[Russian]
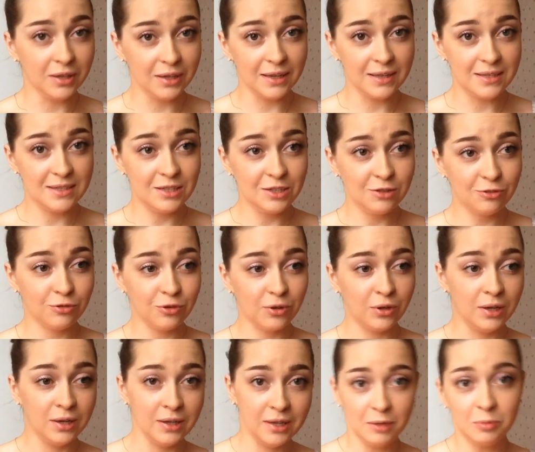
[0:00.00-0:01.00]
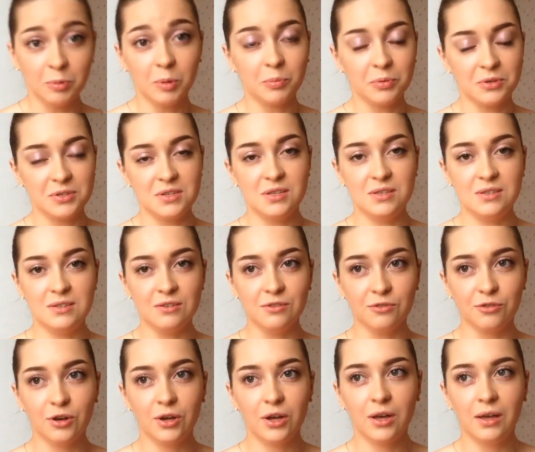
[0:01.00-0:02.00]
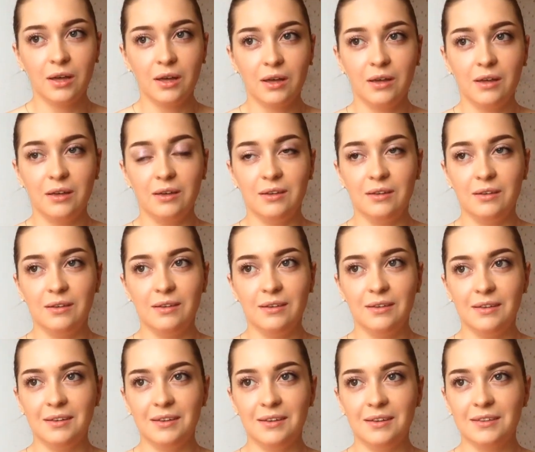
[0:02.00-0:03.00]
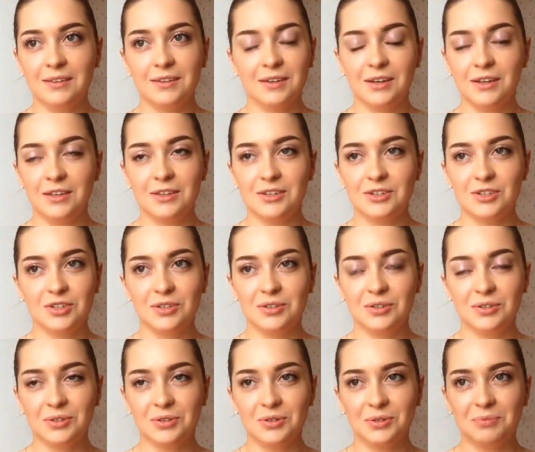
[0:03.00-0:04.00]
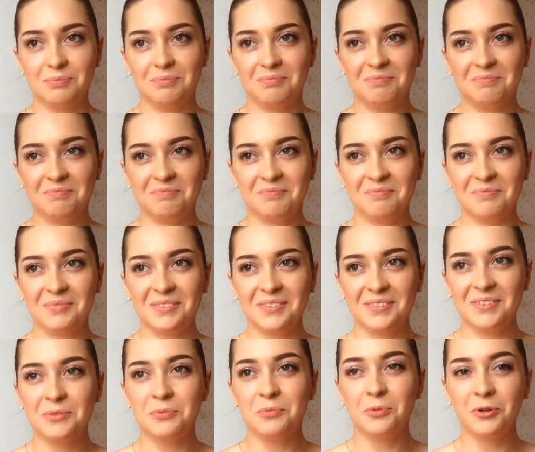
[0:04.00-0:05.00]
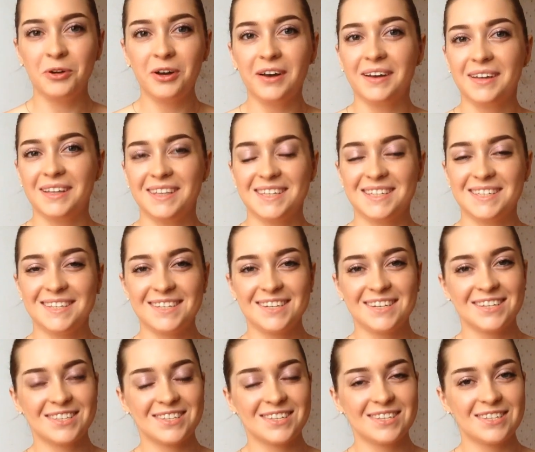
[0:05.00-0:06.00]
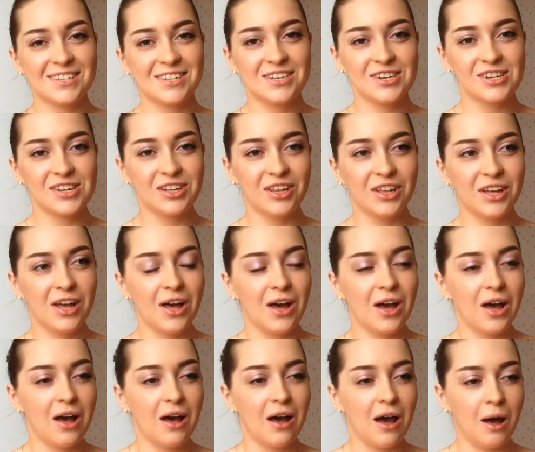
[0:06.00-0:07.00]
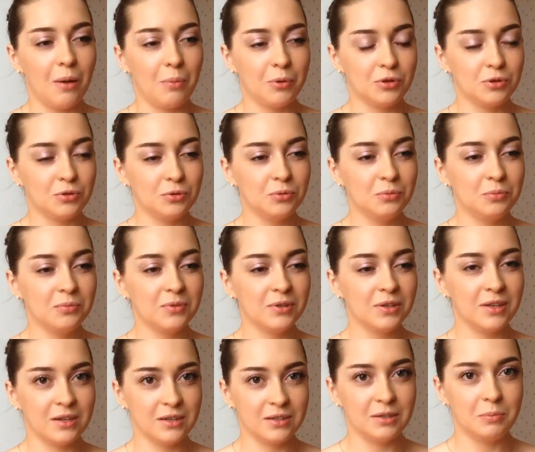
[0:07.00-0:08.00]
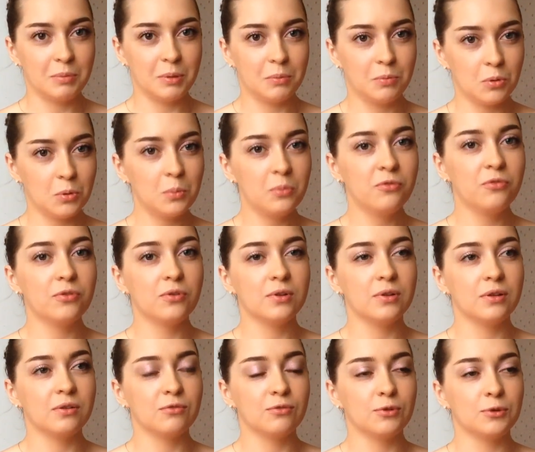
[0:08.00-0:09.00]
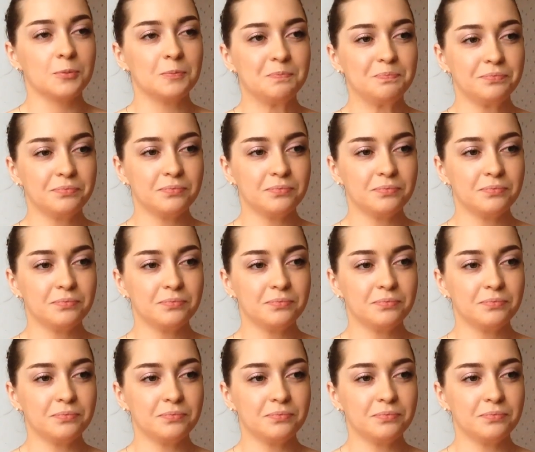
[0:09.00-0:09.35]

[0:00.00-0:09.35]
негатив, либо позитив. И это, конечно, ну, пугает, если честно, сначала. А потом, я когда попробовала его,